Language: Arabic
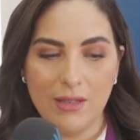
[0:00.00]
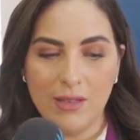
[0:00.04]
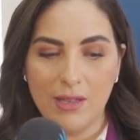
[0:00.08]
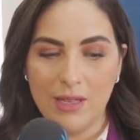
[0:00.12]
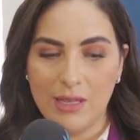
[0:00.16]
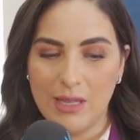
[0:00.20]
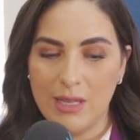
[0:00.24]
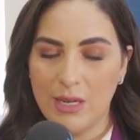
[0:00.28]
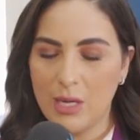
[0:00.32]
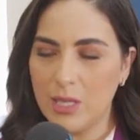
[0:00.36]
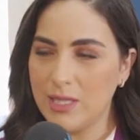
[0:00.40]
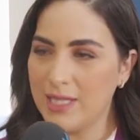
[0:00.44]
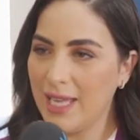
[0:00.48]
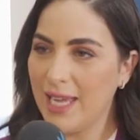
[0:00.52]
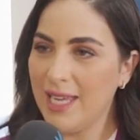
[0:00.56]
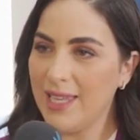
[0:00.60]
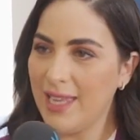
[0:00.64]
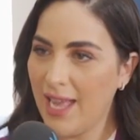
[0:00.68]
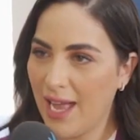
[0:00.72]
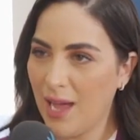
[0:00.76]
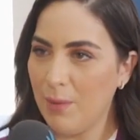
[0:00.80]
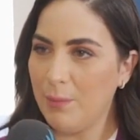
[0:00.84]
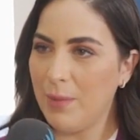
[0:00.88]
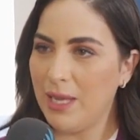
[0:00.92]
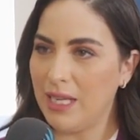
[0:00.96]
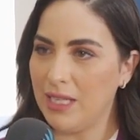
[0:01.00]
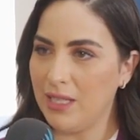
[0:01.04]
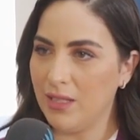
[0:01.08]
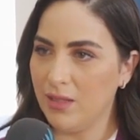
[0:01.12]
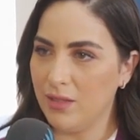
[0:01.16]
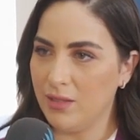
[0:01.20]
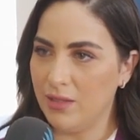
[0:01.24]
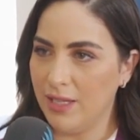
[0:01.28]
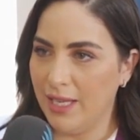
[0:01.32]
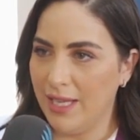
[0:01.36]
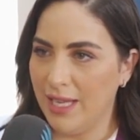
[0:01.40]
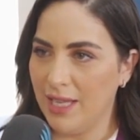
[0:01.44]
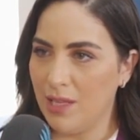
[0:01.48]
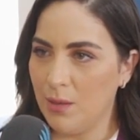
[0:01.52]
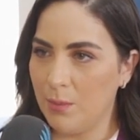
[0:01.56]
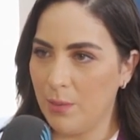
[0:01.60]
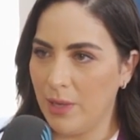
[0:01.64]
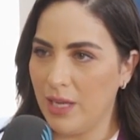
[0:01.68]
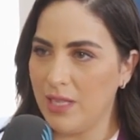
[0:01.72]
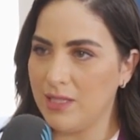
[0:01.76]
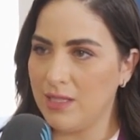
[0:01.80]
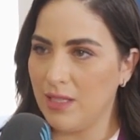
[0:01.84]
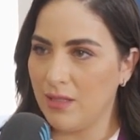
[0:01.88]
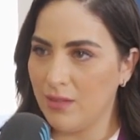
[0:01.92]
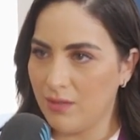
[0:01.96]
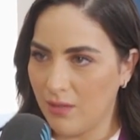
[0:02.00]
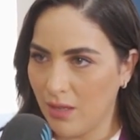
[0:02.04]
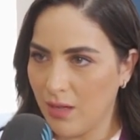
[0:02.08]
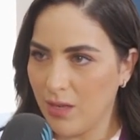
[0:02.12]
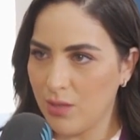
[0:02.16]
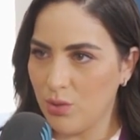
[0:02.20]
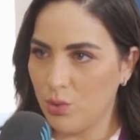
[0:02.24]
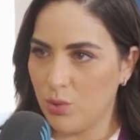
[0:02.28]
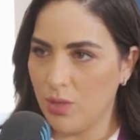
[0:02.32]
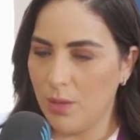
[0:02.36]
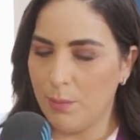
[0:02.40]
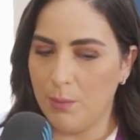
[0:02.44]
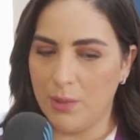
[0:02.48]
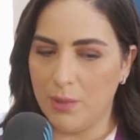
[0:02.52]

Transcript: الدراسه هنا عملي يعني انا ملاحظه ان التخصصات